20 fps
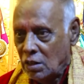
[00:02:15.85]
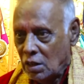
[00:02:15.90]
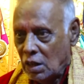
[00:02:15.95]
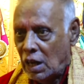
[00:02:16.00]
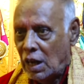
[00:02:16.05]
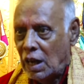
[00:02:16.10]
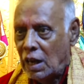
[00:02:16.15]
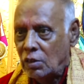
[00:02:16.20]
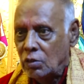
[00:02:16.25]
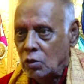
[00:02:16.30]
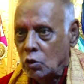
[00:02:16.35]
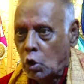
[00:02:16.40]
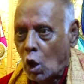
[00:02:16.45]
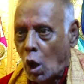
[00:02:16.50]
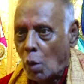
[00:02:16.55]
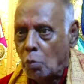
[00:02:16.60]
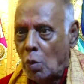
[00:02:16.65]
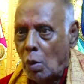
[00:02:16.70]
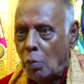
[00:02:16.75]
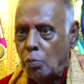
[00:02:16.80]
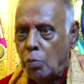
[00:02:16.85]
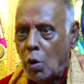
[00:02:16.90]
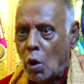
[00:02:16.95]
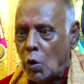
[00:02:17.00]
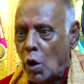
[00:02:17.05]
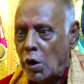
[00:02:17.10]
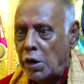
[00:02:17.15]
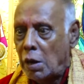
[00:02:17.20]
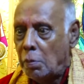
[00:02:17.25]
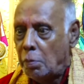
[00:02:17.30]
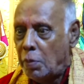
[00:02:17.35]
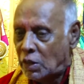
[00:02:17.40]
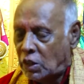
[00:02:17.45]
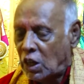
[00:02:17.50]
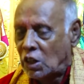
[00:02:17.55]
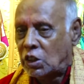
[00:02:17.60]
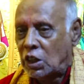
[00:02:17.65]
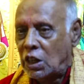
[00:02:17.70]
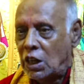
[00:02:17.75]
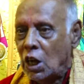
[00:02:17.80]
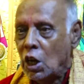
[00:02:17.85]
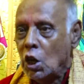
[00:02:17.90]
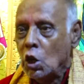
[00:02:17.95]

হ্যাঁ ধর্ম বর্ণ নির্বিশেষে